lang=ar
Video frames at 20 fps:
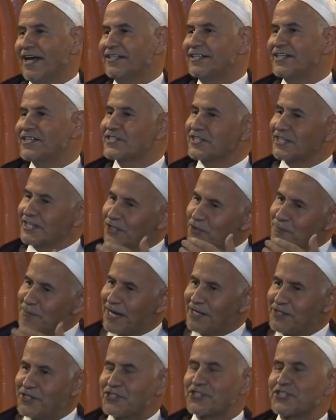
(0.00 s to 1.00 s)
غادي نصلي وما
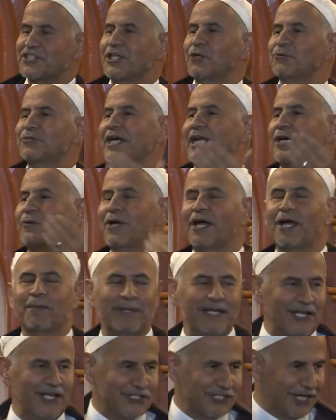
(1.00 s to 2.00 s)
غاديش نصلي التراويح
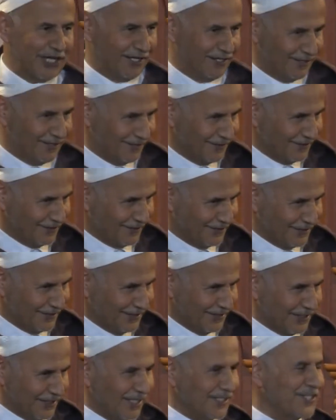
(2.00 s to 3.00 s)
قبل العشاء
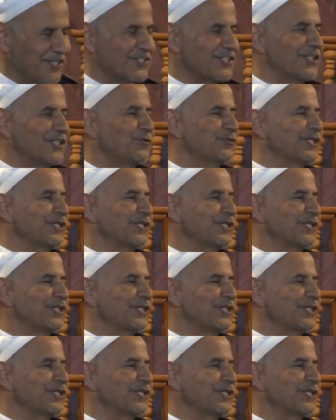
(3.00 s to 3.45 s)
غادي نصلي